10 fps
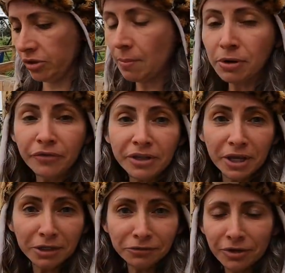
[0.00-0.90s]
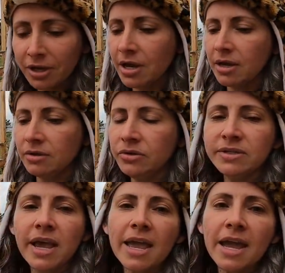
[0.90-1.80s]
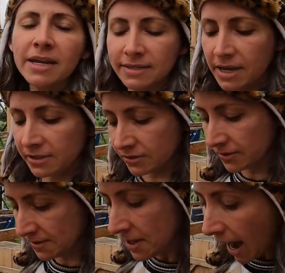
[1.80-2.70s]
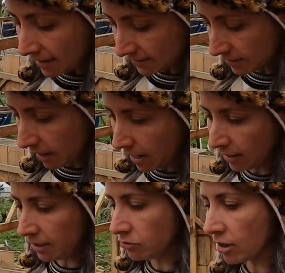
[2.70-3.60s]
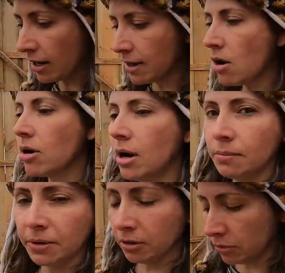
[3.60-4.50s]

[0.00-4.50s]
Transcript: E aproveitando, nos segue aí nas redes sociais, além do canal Camp